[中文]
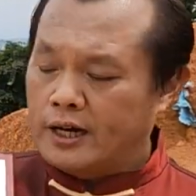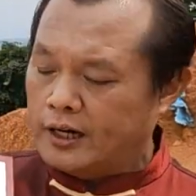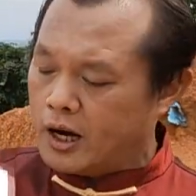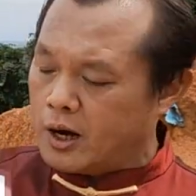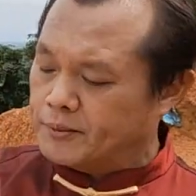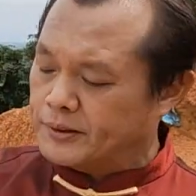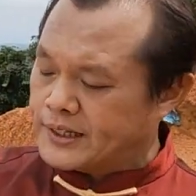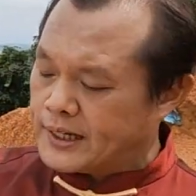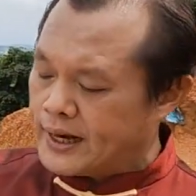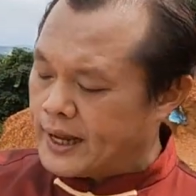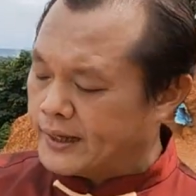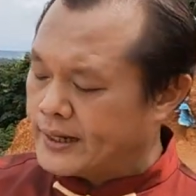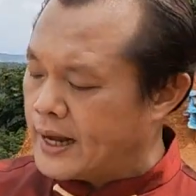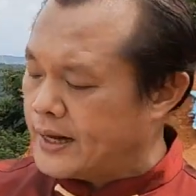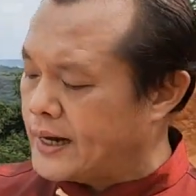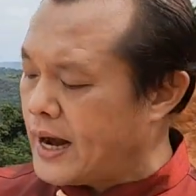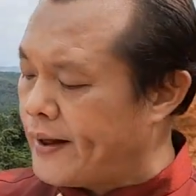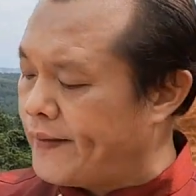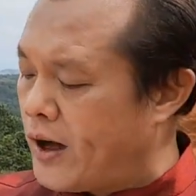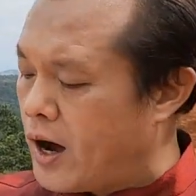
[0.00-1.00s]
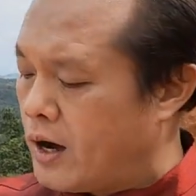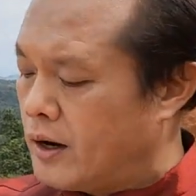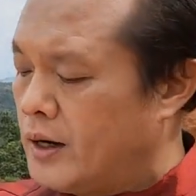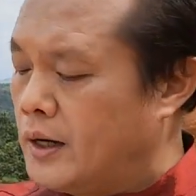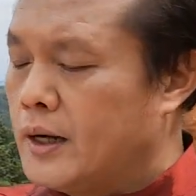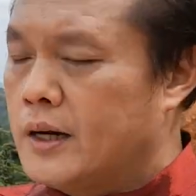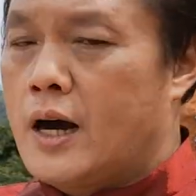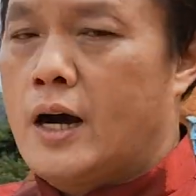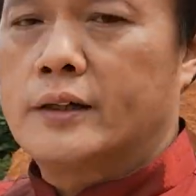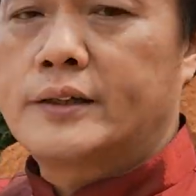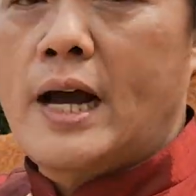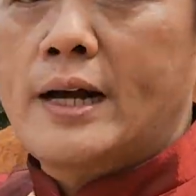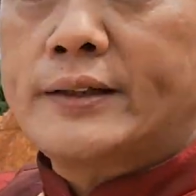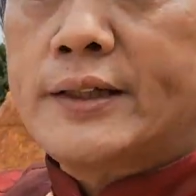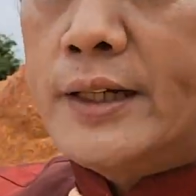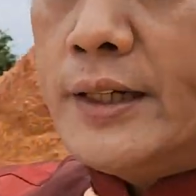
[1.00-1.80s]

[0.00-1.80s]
那我们先来看看哈，啊，它